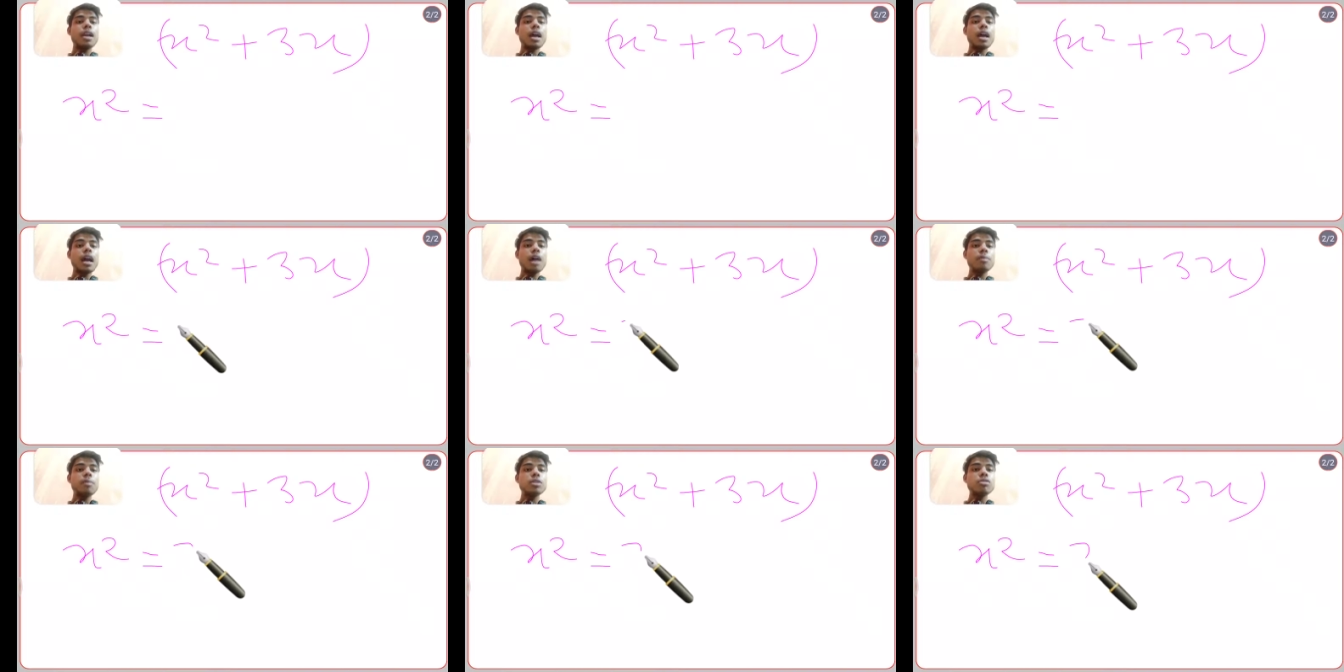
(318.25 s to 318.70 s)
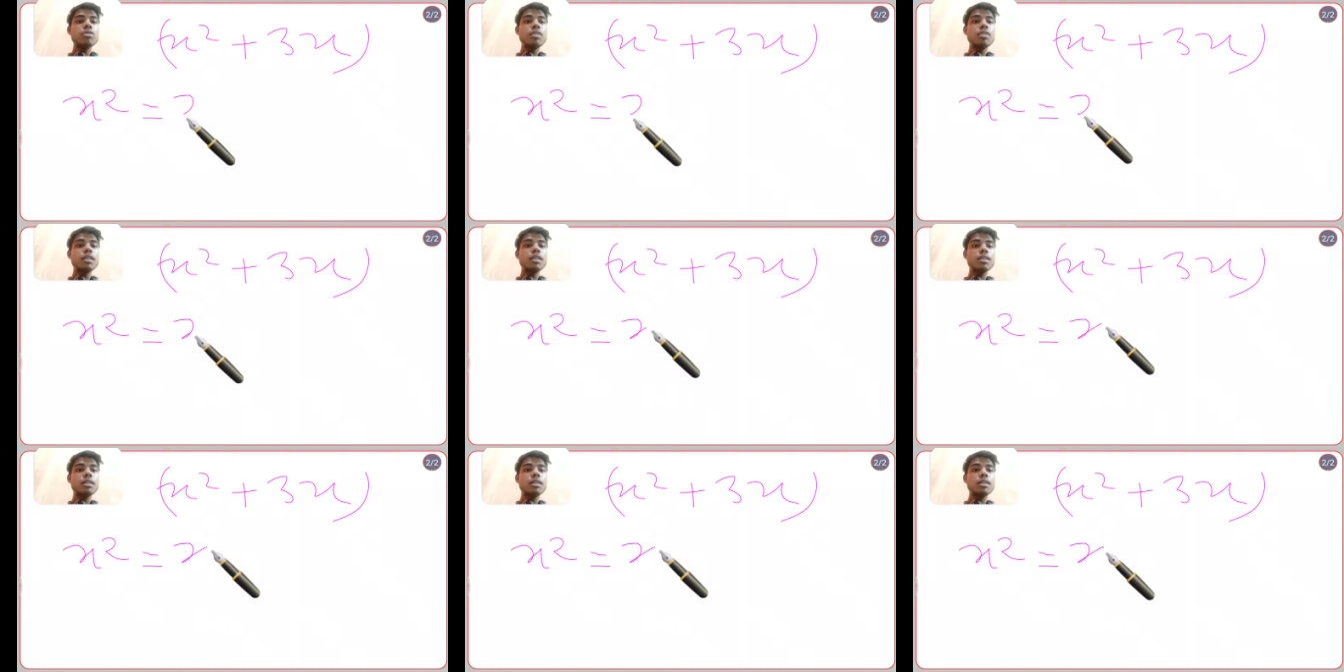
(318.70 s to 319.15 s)
आप इसको लिख
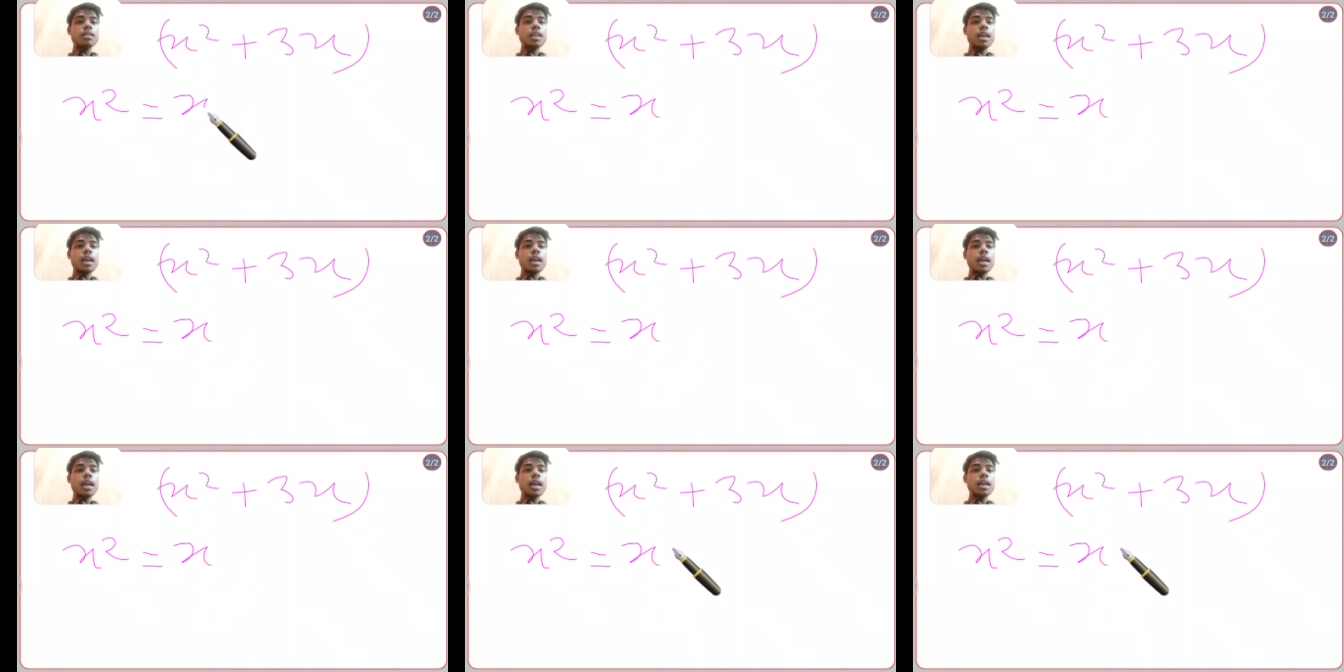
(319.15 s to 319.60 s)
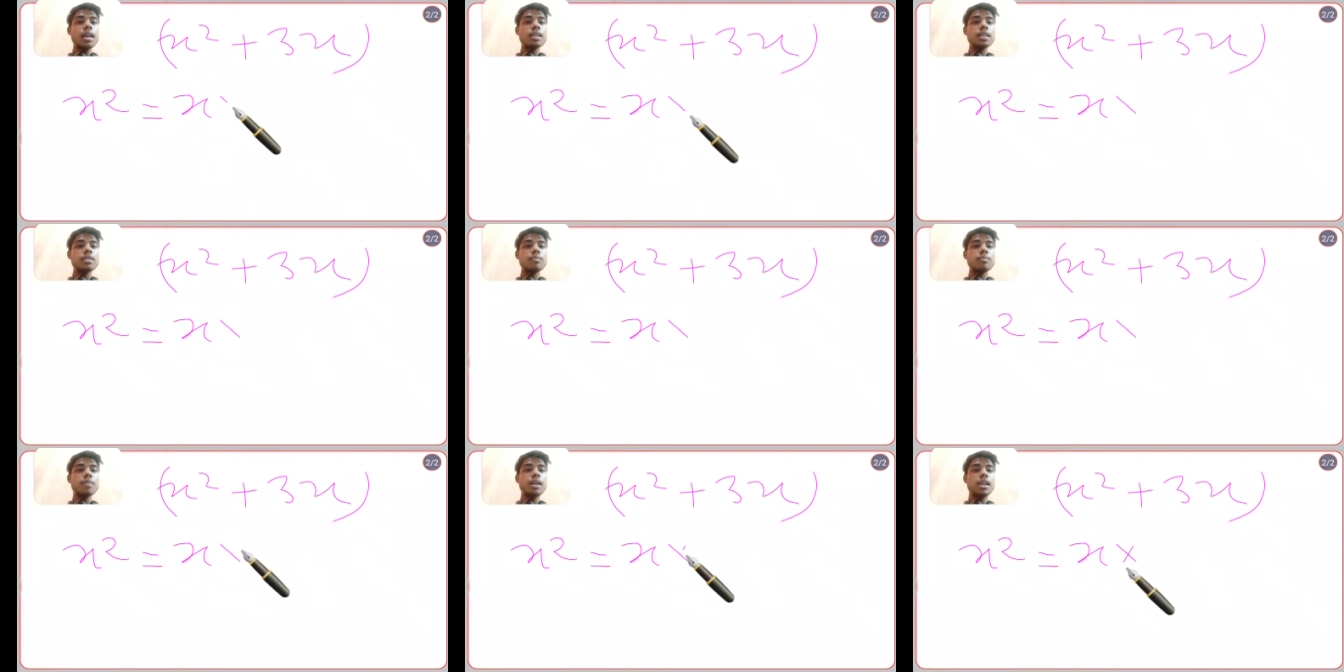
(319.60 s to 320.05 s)
सकते हैं
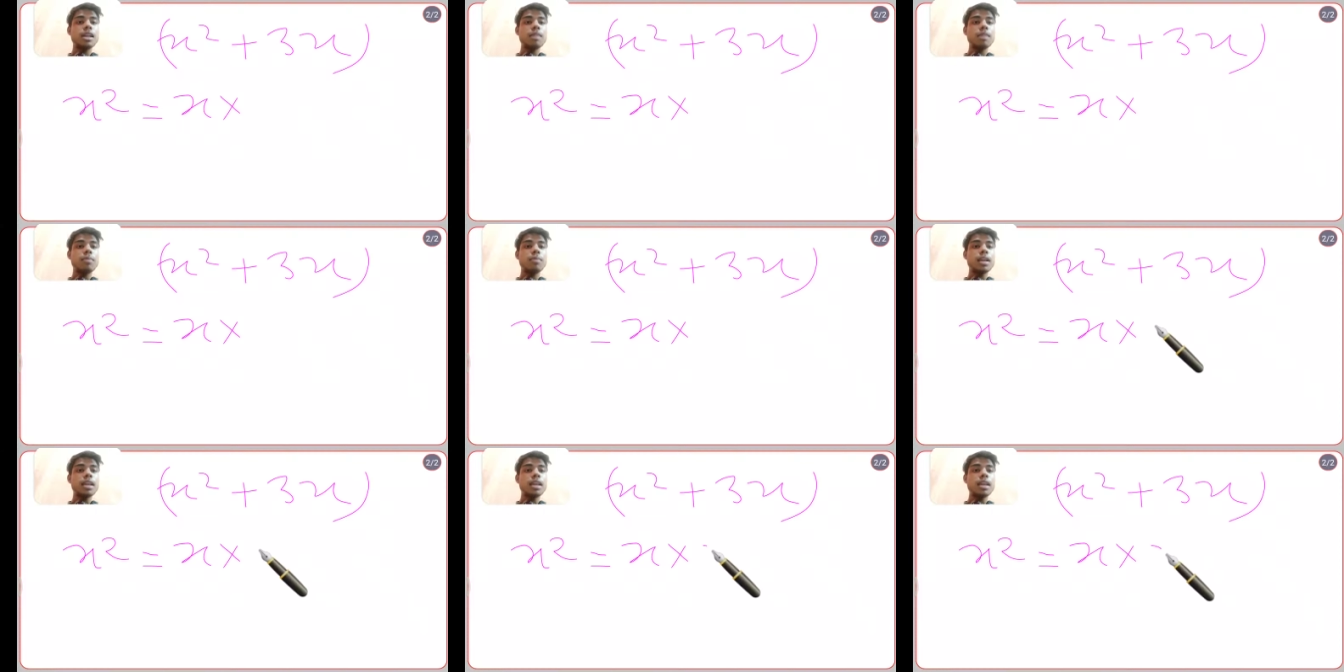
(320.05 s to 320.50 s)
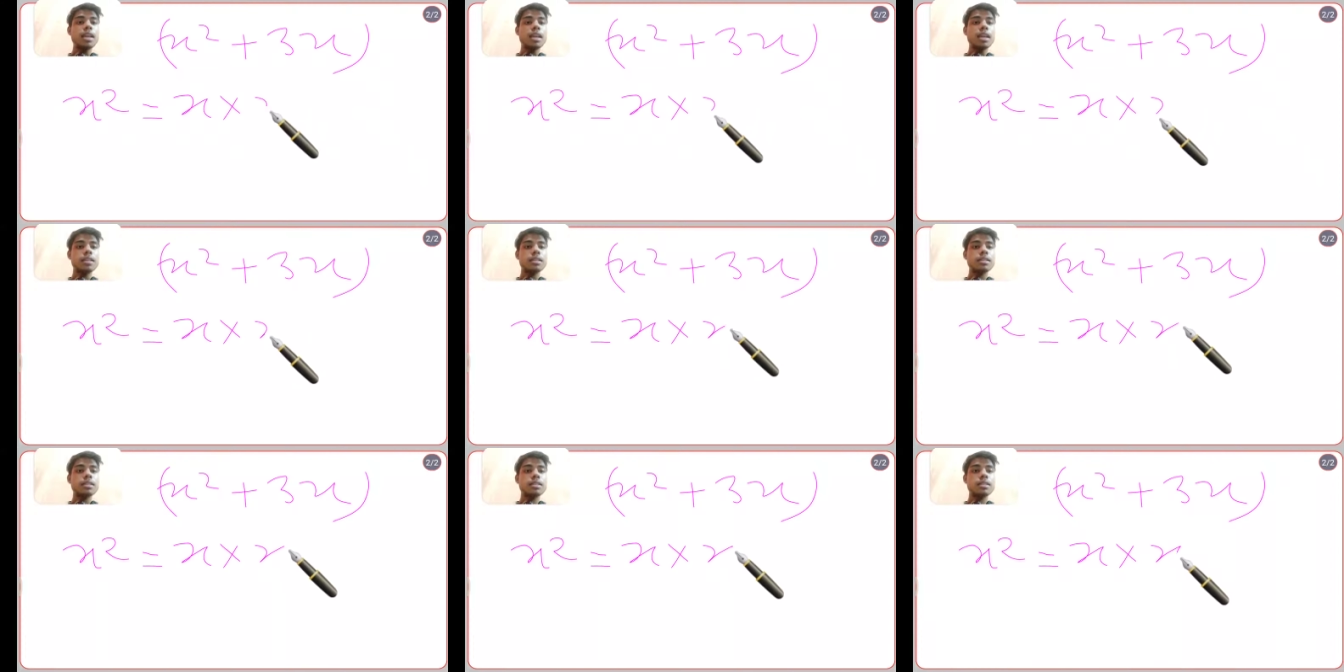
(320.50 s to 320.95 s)
x मल्टीप्लाई
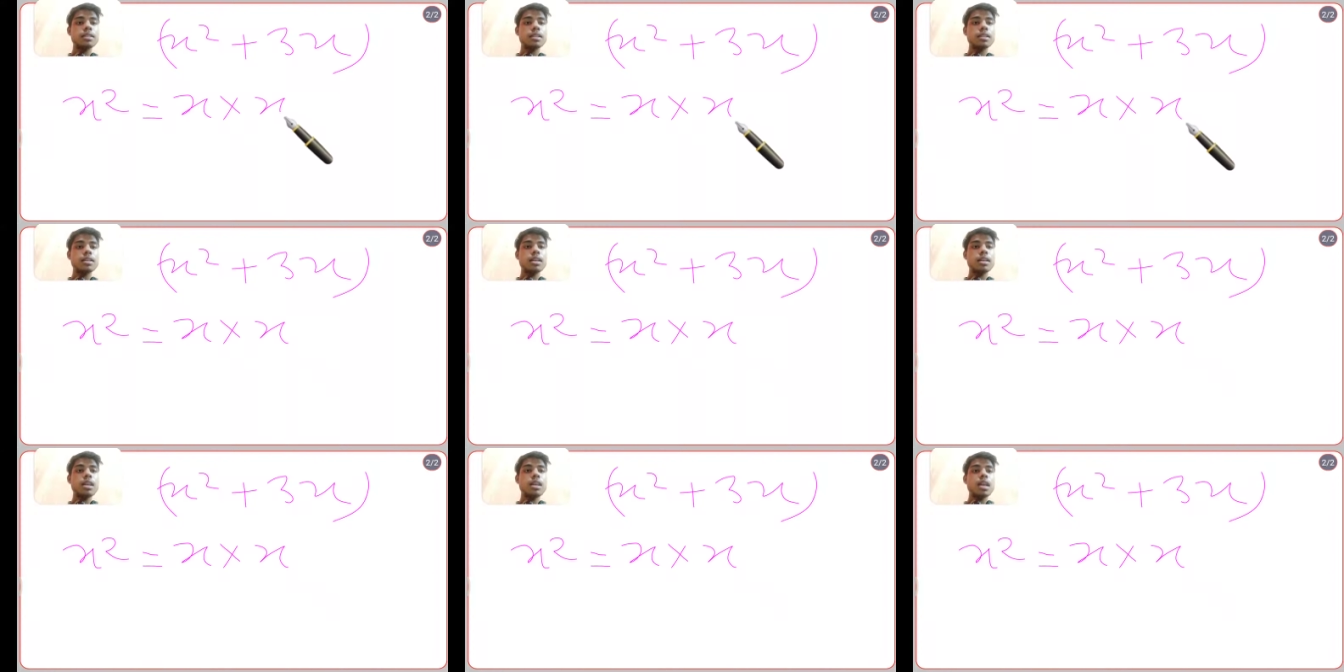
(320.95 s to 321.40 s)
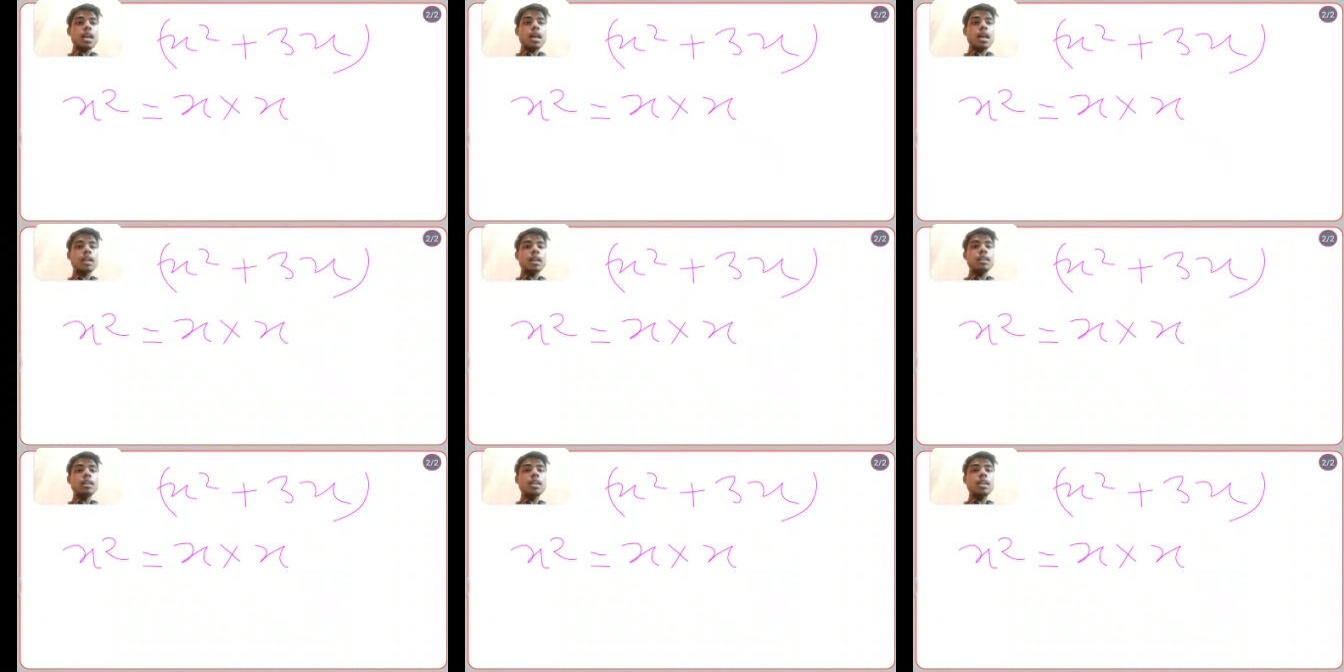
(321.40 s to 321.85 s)
एक्स
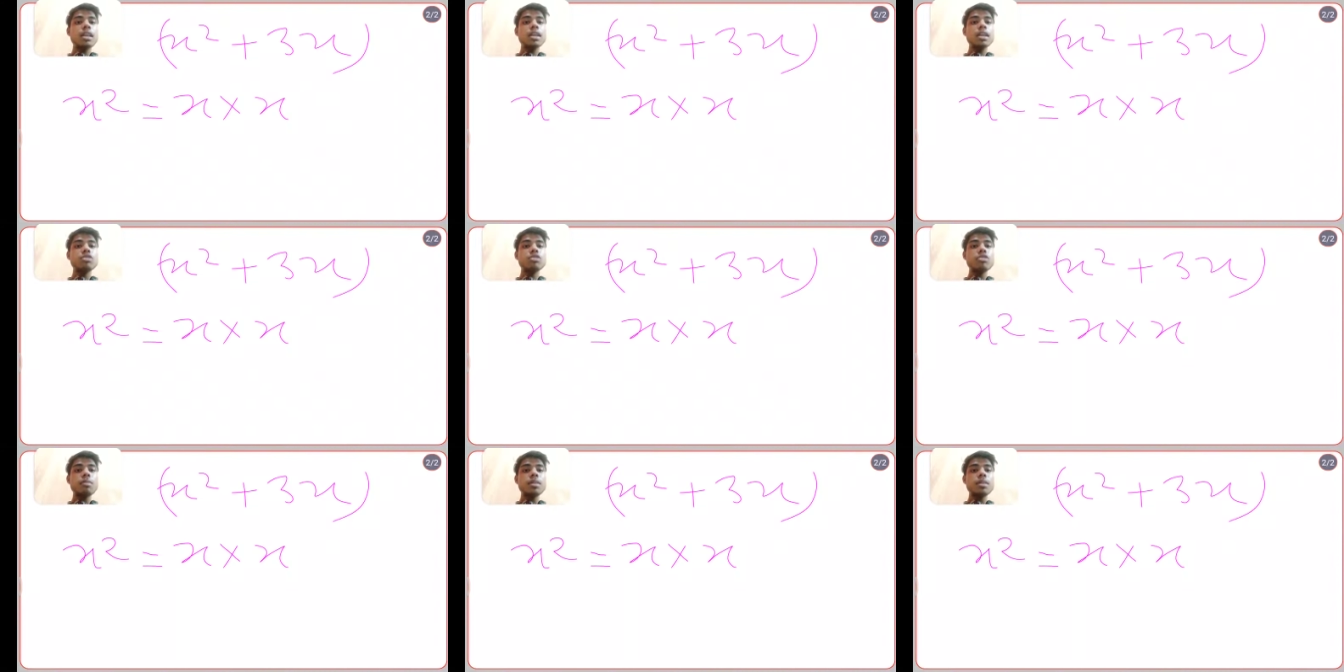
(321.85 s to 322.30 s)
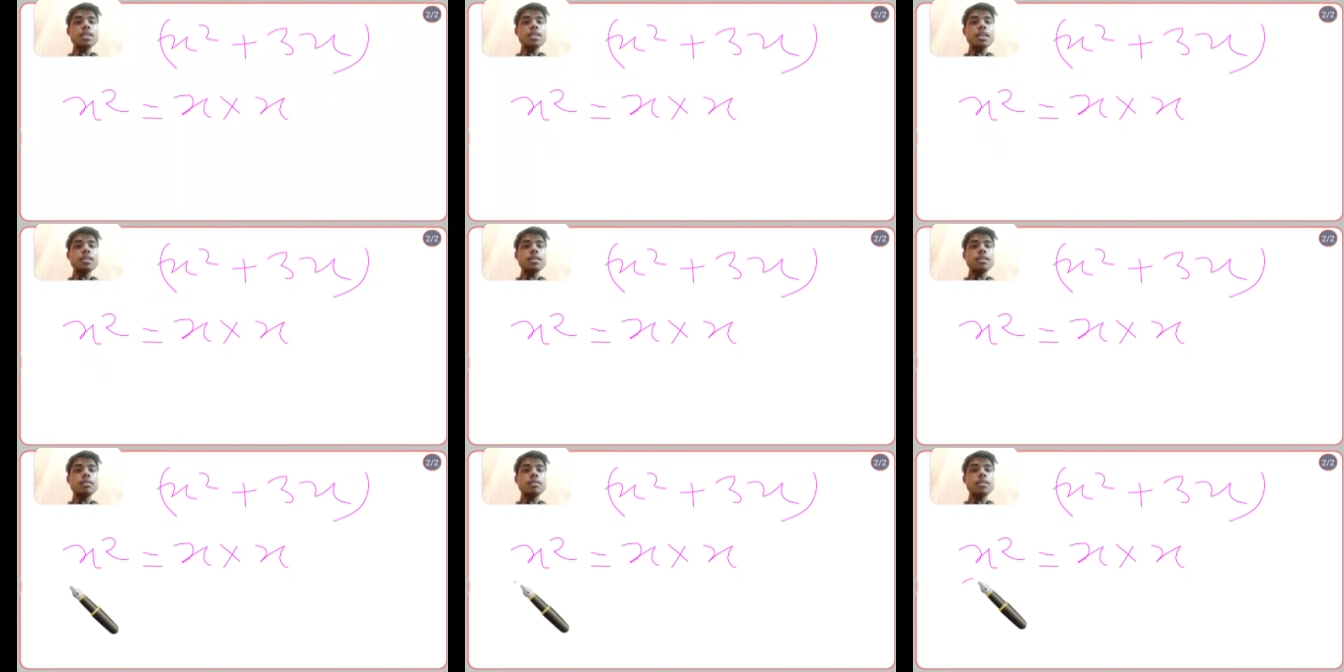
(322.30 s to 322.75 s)
एंड थ्री एक्स को आप कैसे लिख
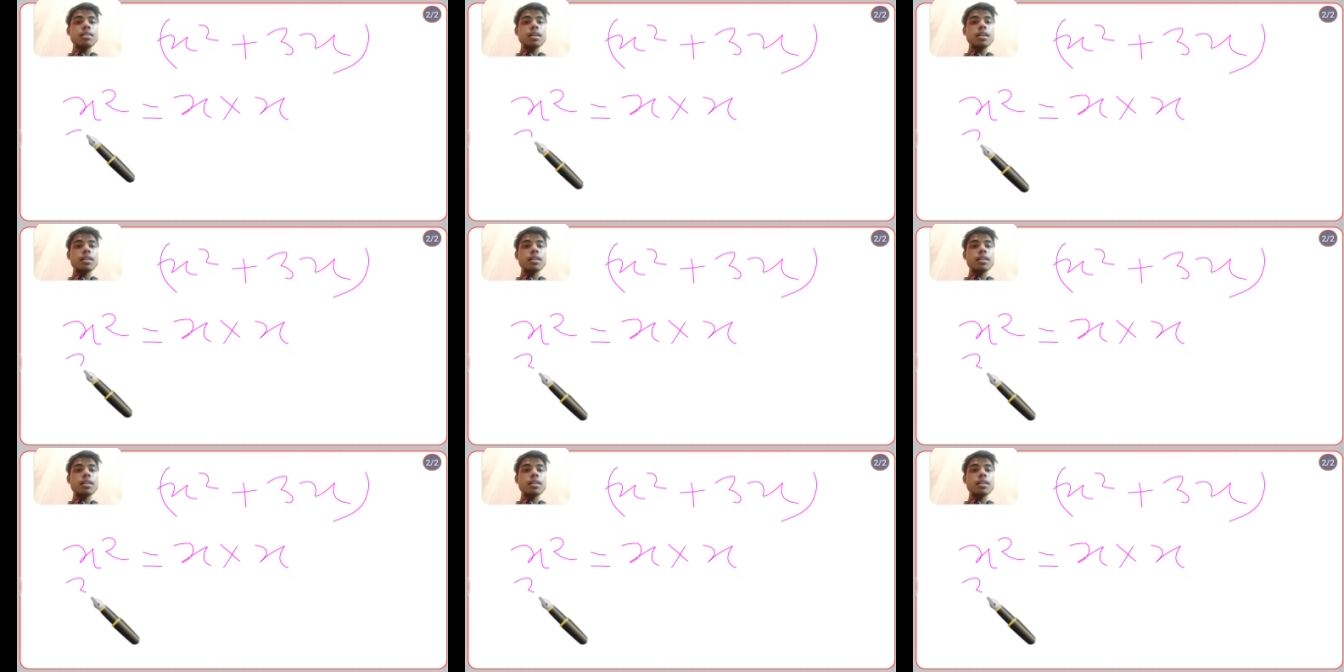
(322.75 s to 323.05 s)
सकते हैं